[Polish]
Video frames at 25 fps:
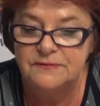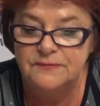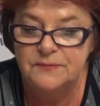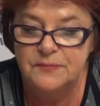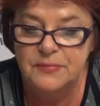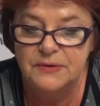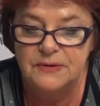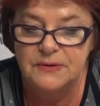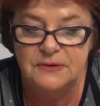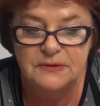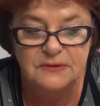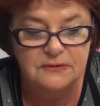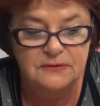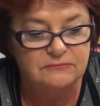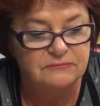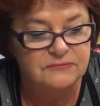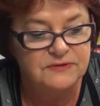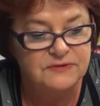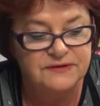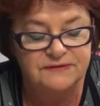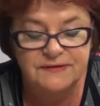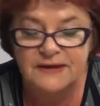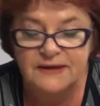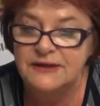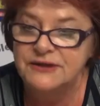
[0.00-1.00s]
w
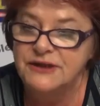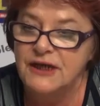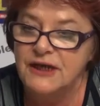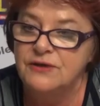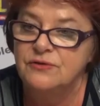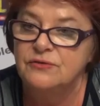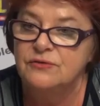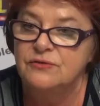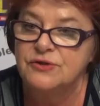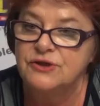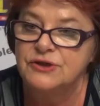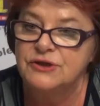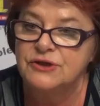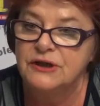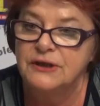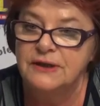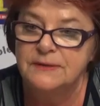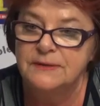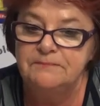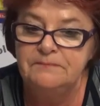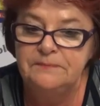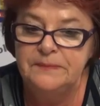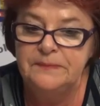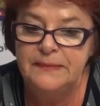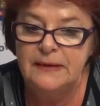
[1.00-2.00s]
zwalczaniu
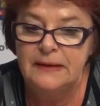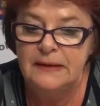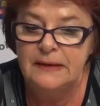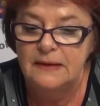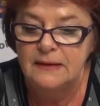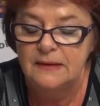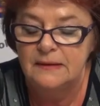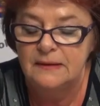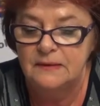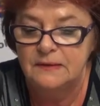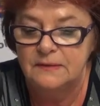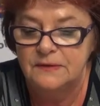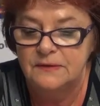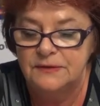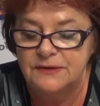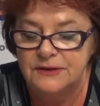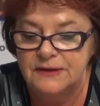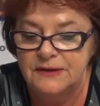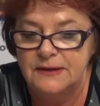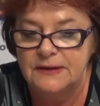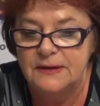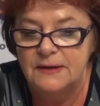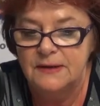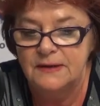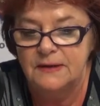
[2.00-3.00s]
czy e,
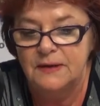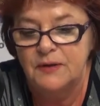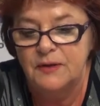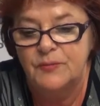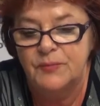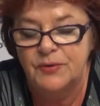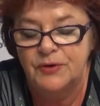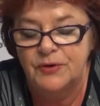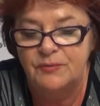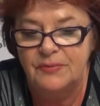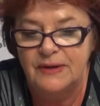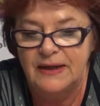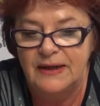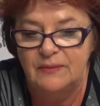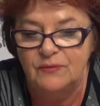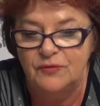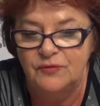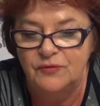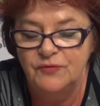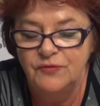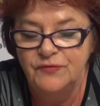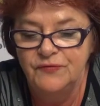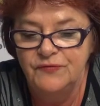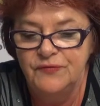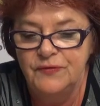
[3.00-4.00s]
tych e,
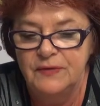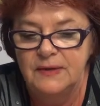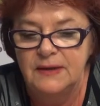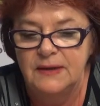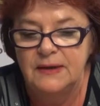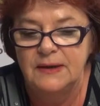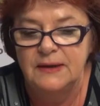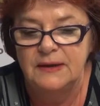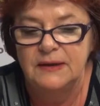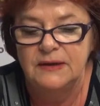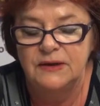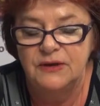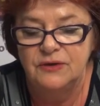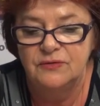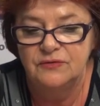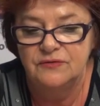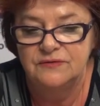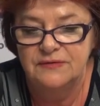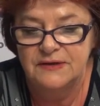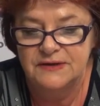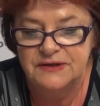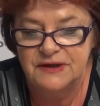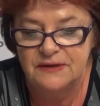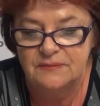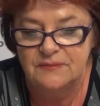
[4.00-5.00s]
problemów i
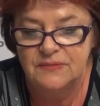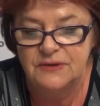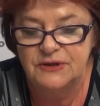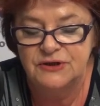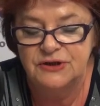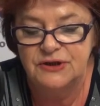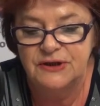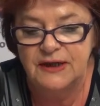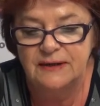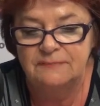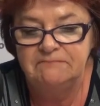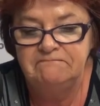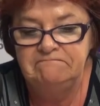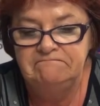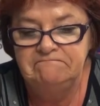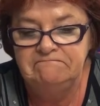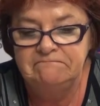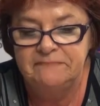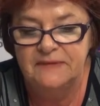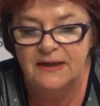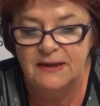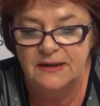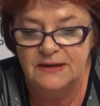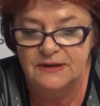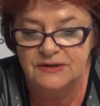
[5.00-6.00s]
uważamy, że
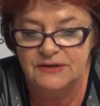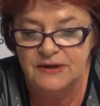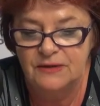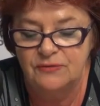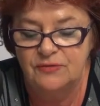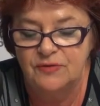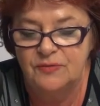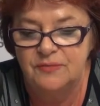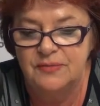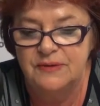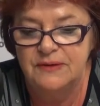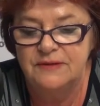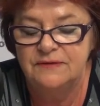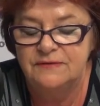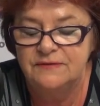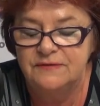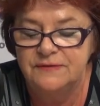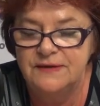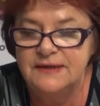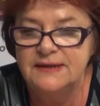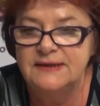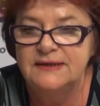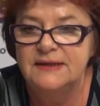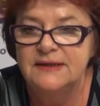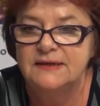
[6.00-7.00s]
Należałoby
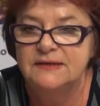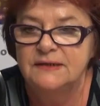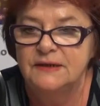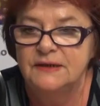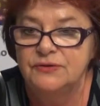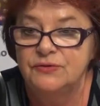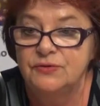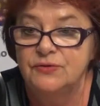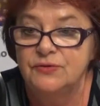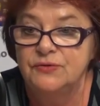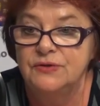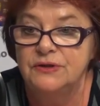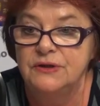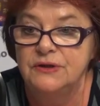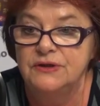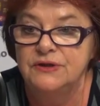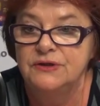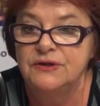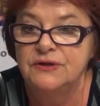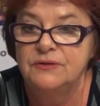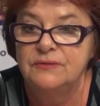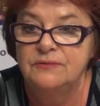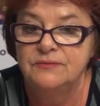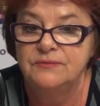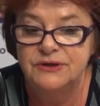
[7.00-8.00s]
więcej
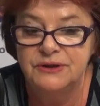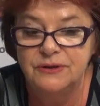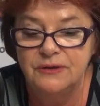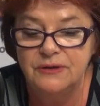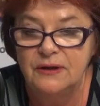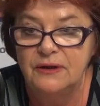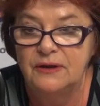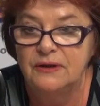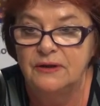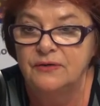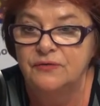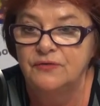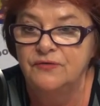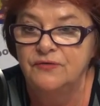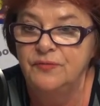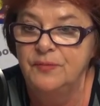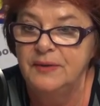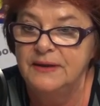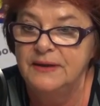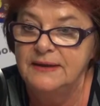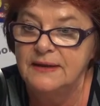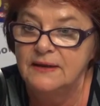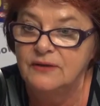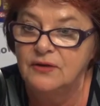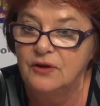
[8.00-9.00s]
zatrudnić psychologów,
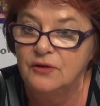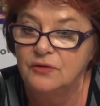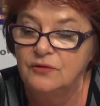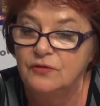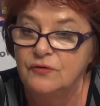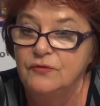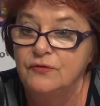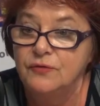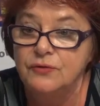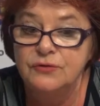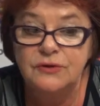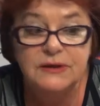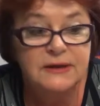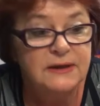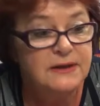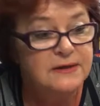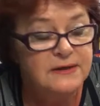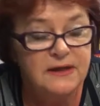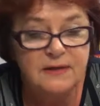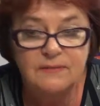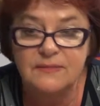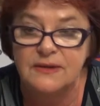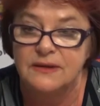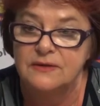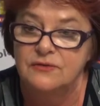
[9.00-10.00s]
pedagogów, których
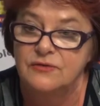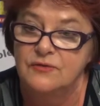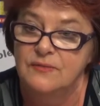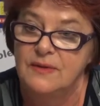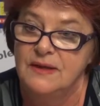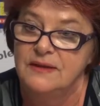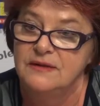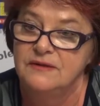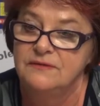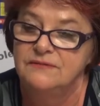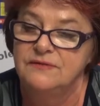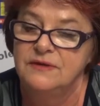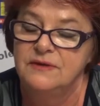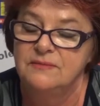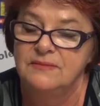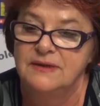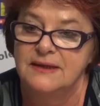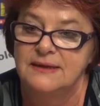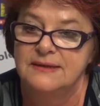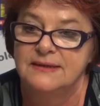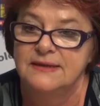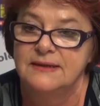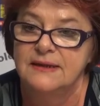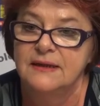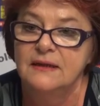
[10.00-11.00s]
nie ma normalnie w
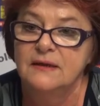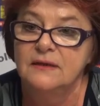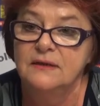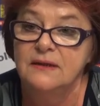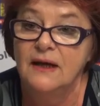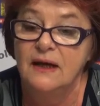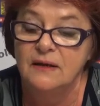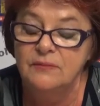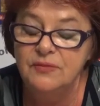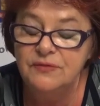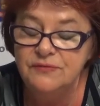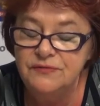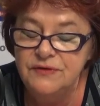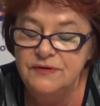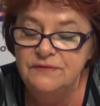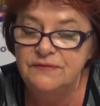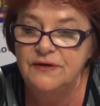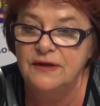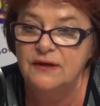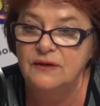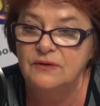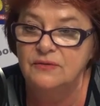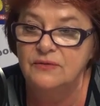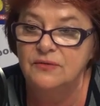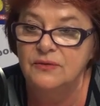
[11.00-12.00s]
gimnazjach albo w
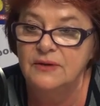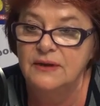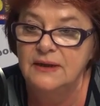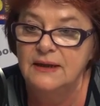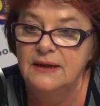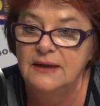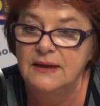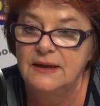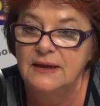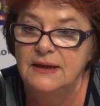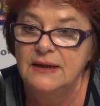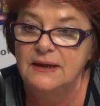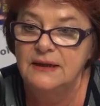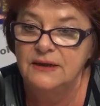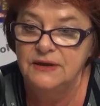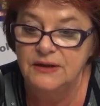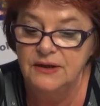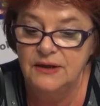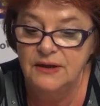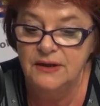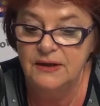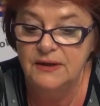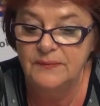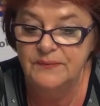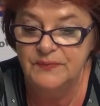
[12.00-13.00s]
niewielu.
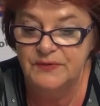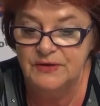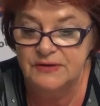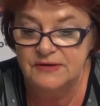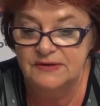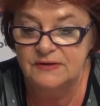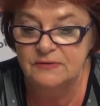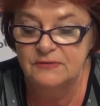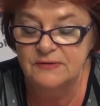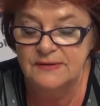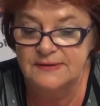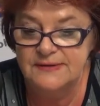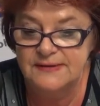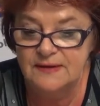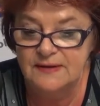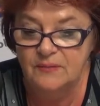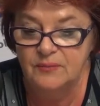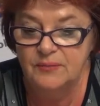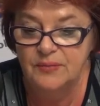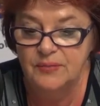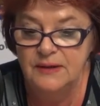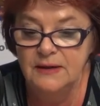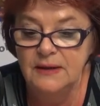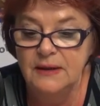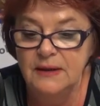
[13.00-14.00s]
I to są
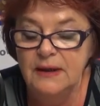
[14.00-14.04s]
osoby,